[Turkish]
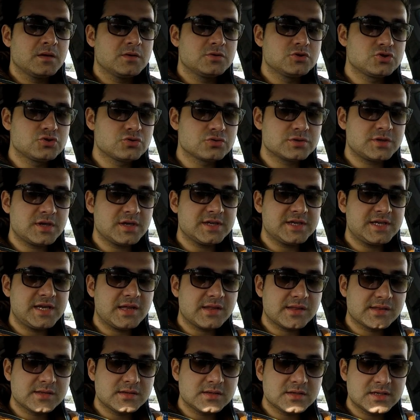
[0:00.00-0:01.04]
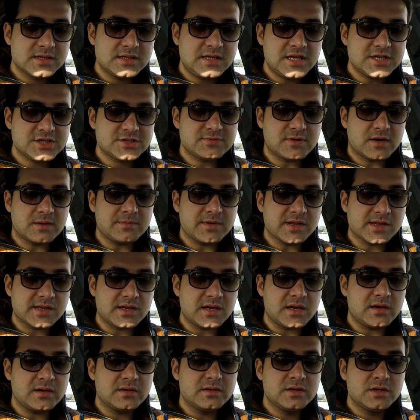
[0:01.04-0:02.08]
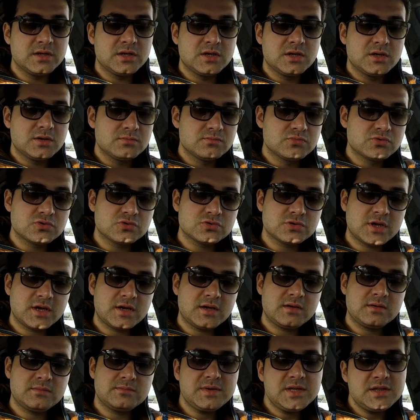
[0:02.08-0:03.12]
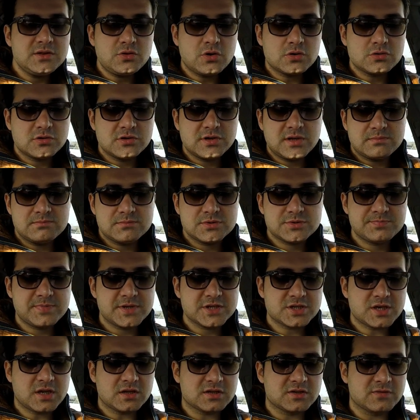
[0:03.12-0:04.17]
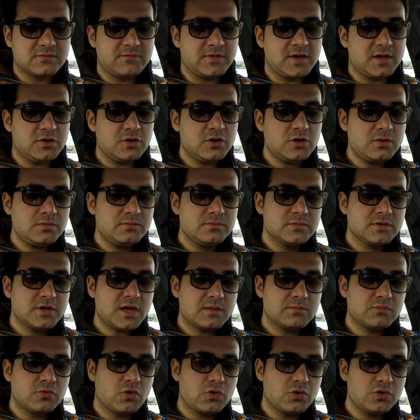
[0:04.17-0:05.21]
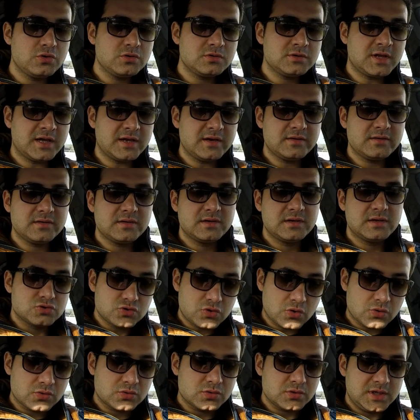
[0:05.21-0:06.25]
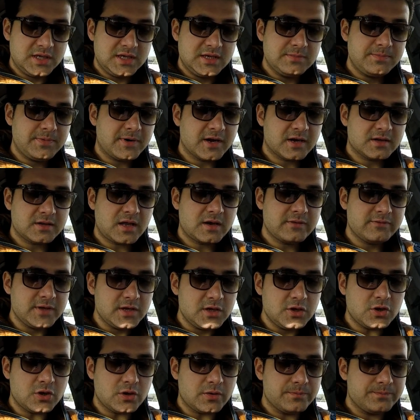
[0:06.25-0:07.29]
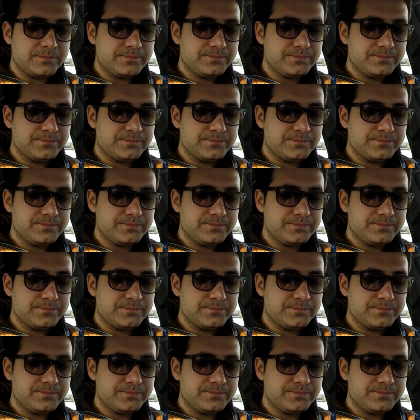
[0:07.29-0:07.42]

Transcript: Şurada Castle Clash var mesela. Bunu da 1475 altın veriyor. Yani bu oyunlar çok iyi paralar veriyor.